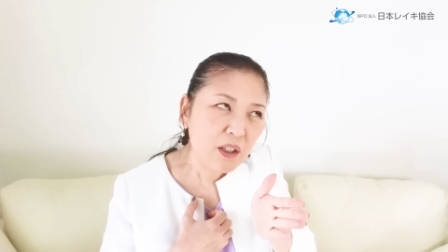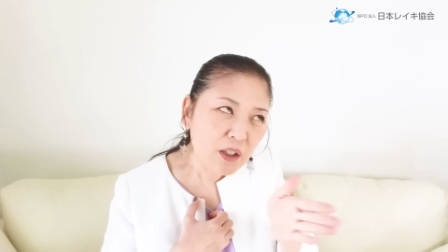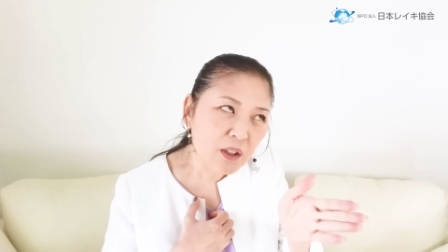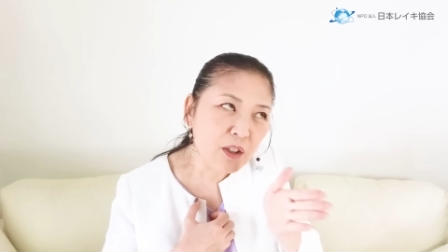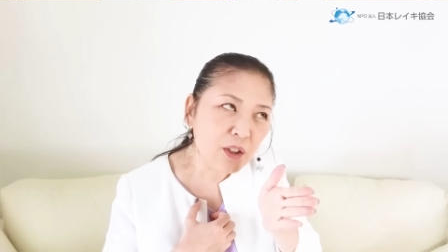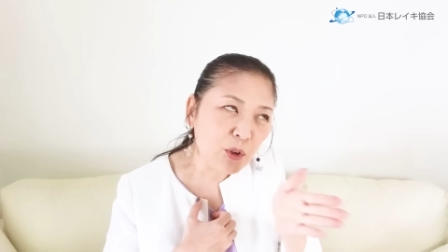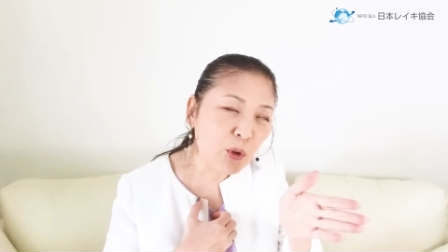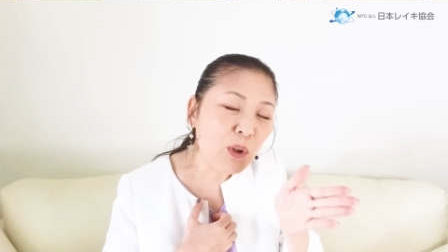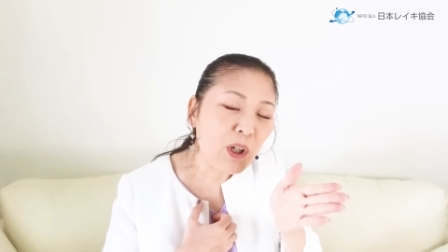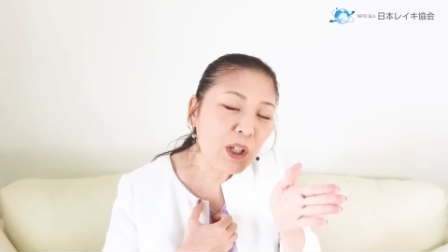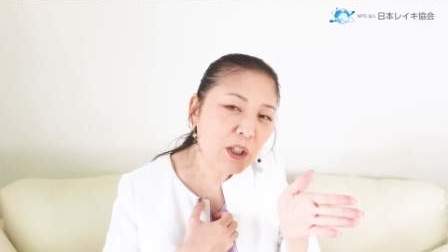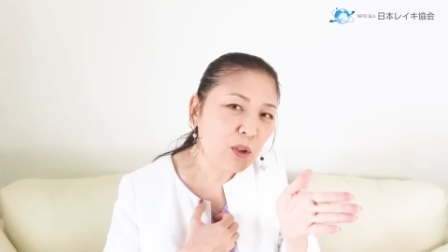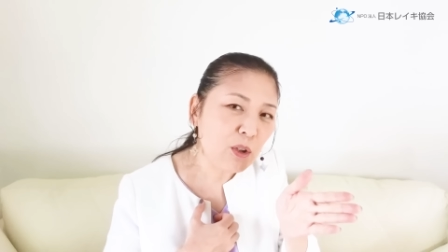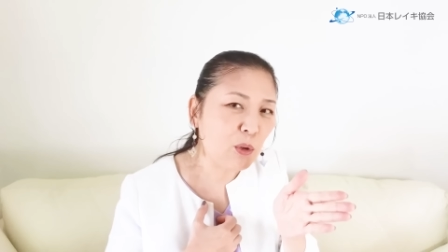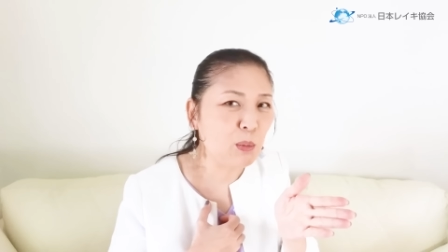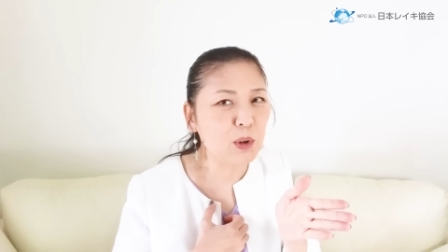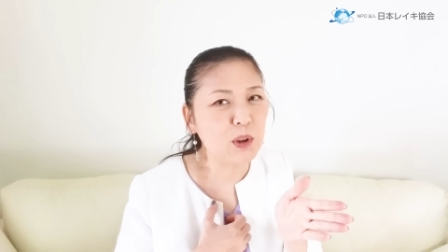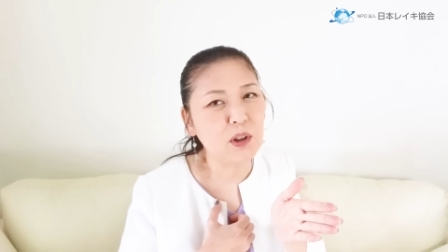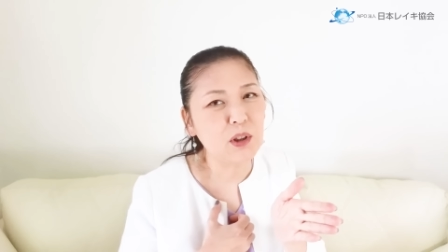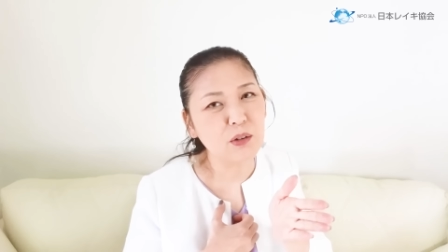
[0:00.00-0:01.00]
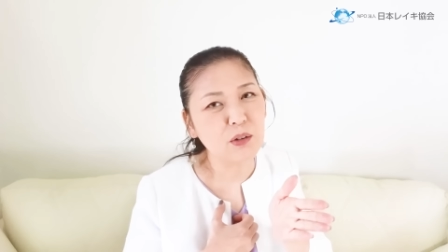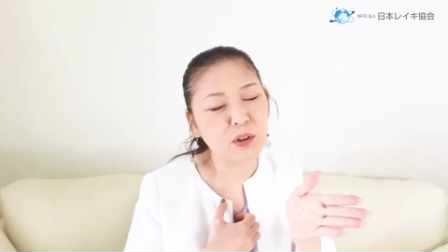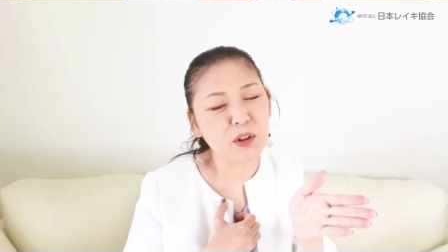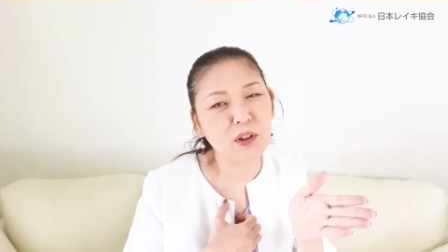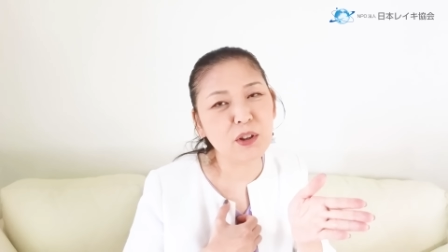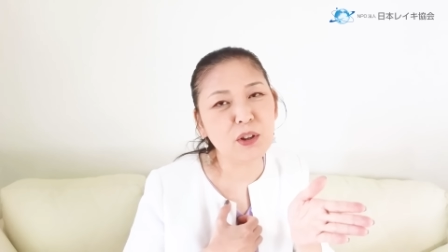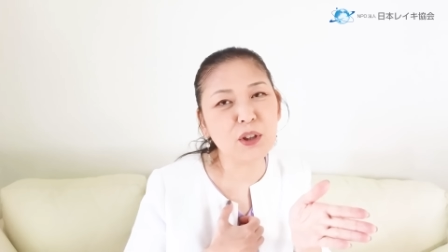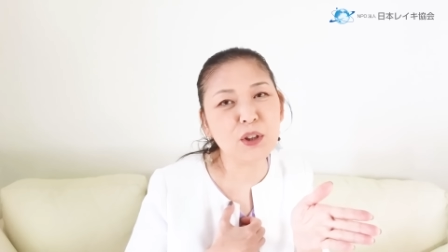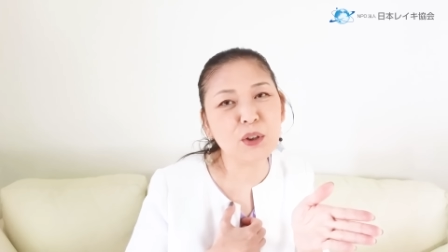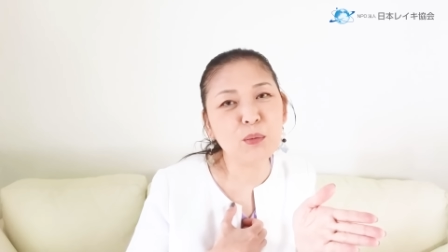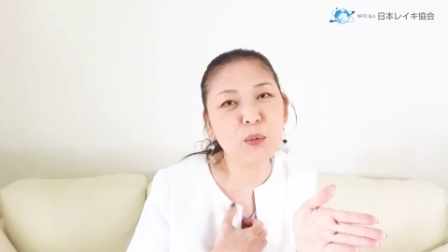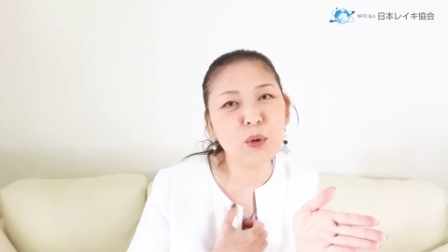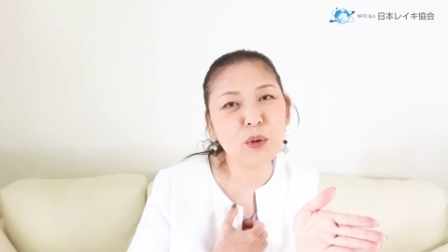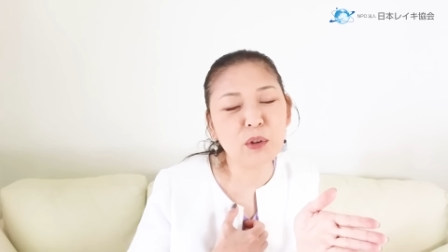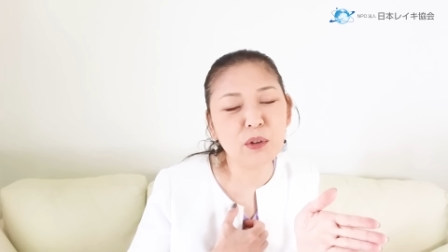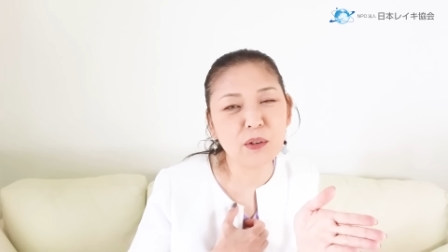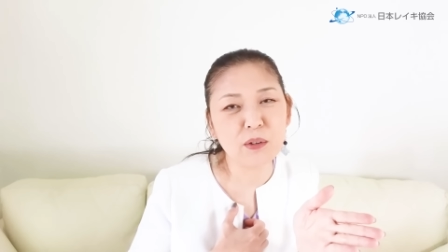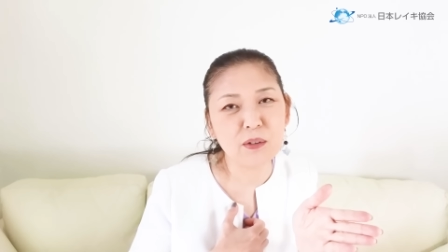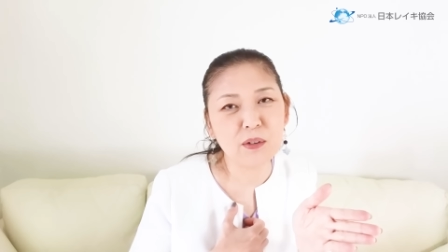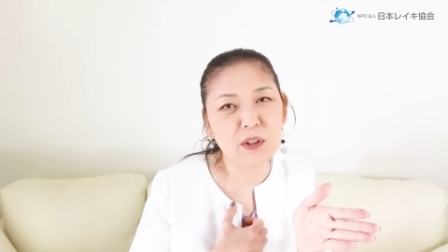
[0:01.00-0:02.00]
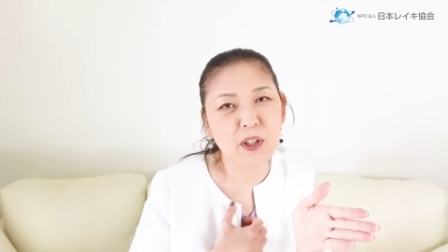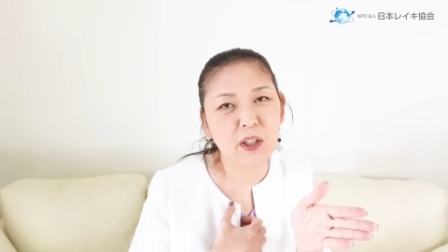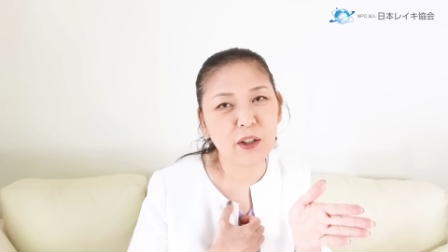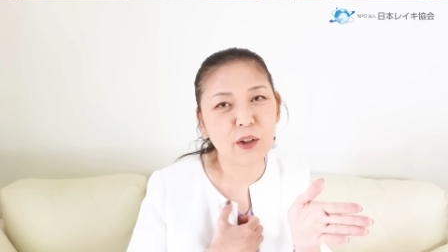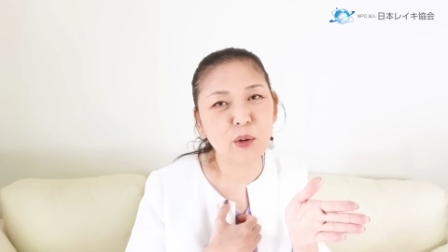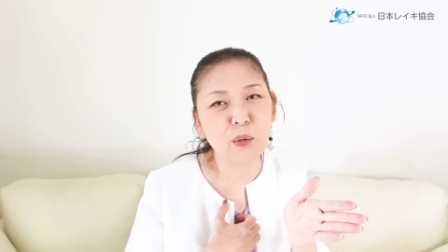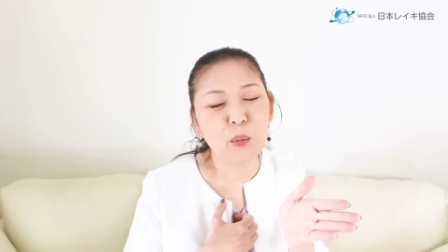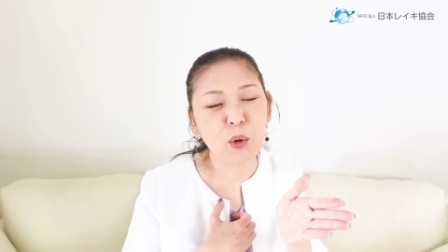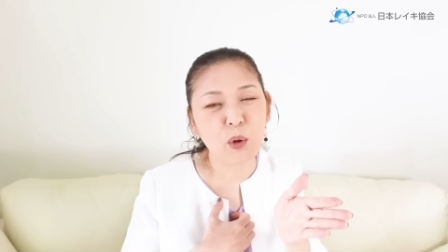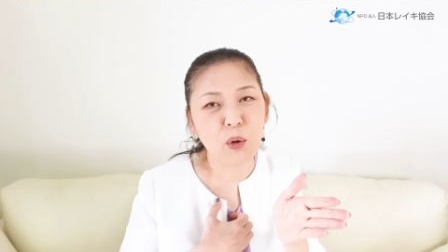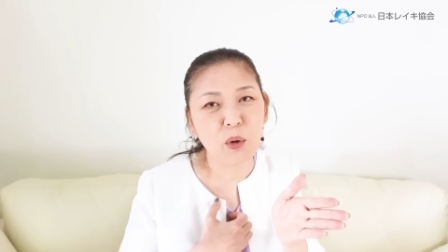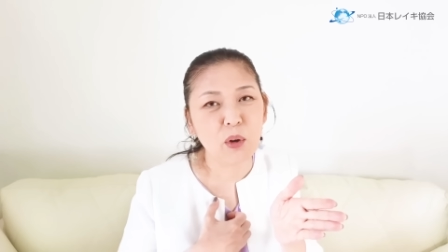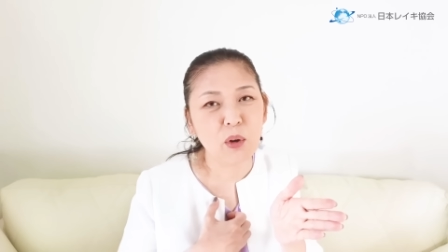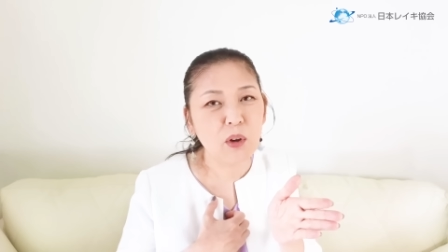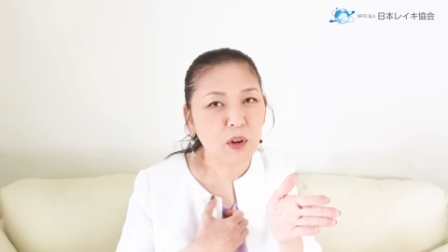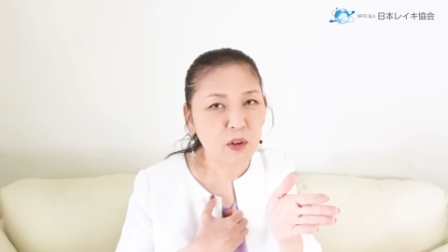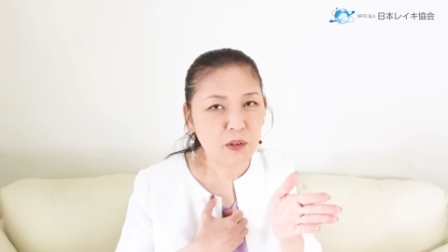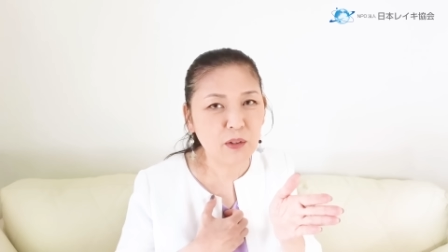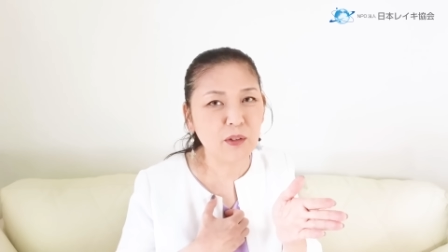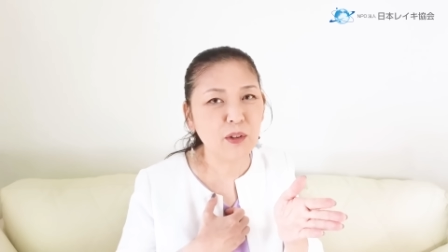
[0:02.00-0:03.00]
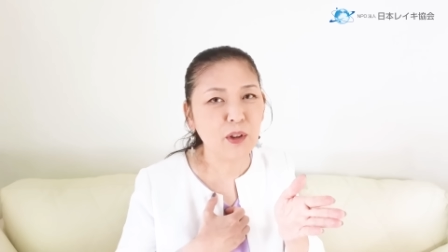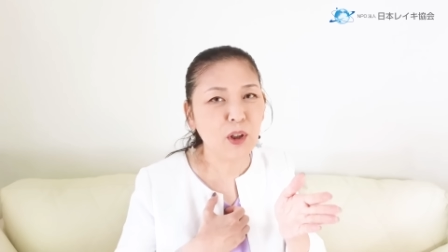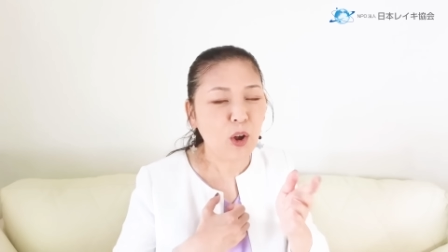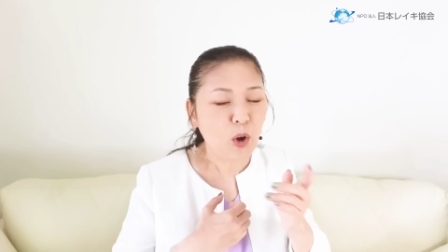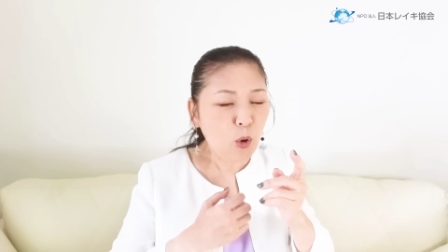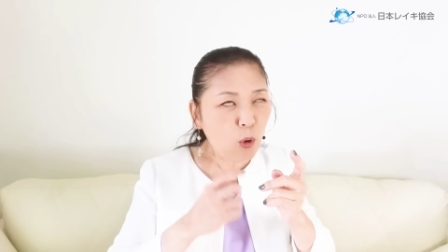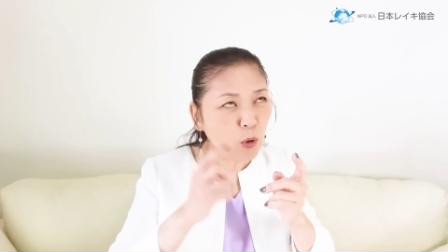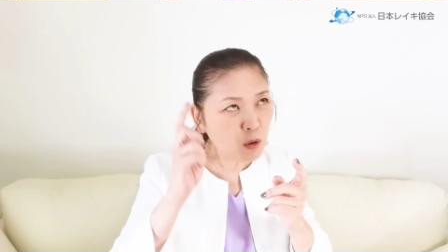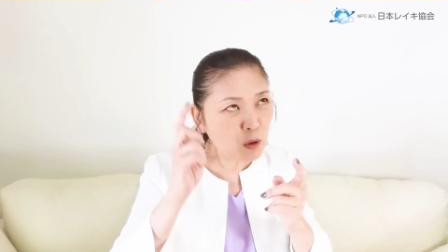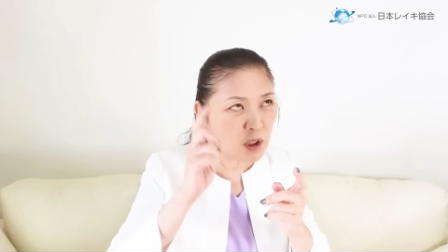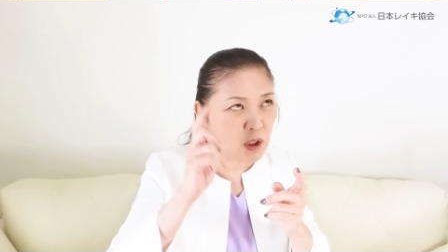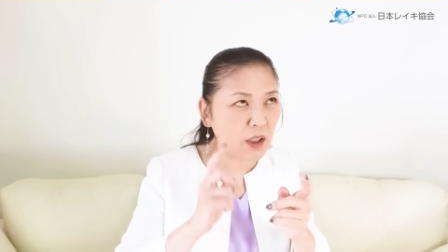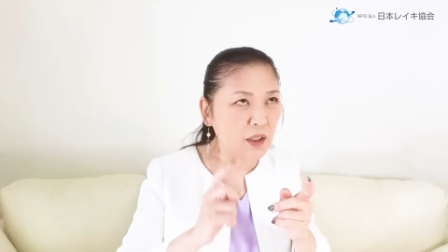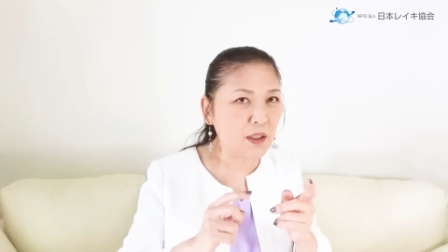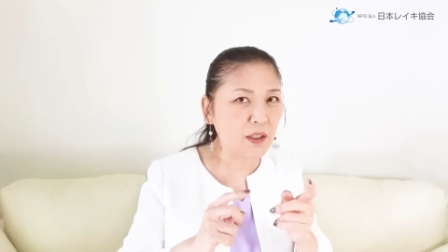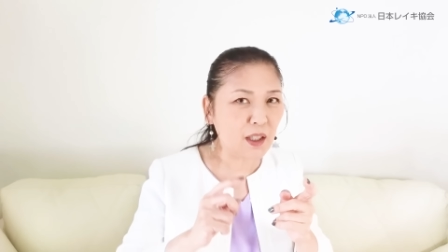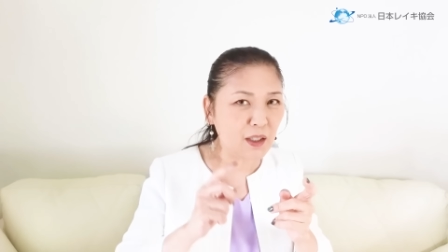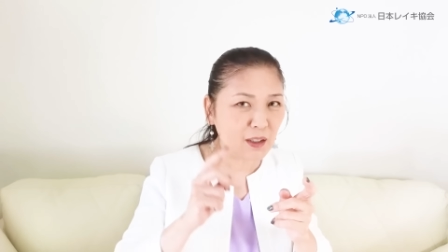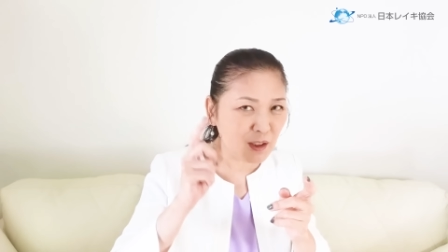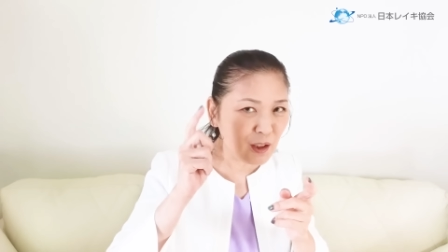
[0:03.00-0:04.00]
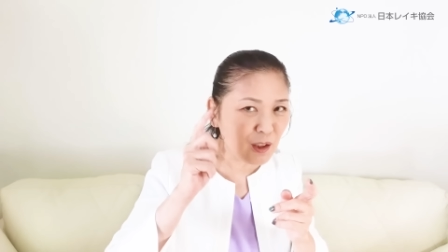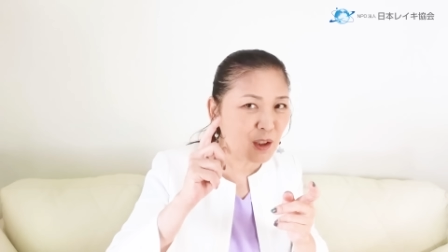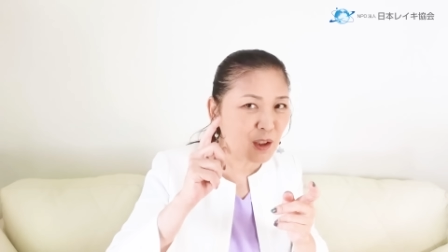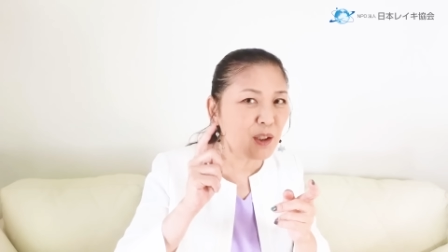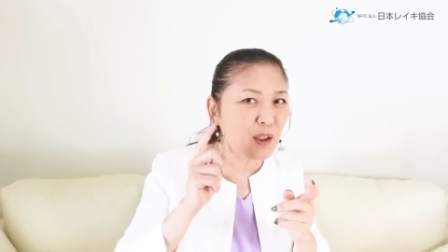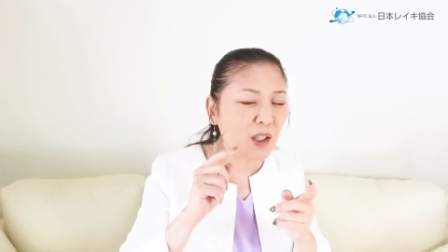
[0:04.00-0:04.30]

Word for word: うん、良かれと思ってそっちに進もうとするんだけども、うん、本体さん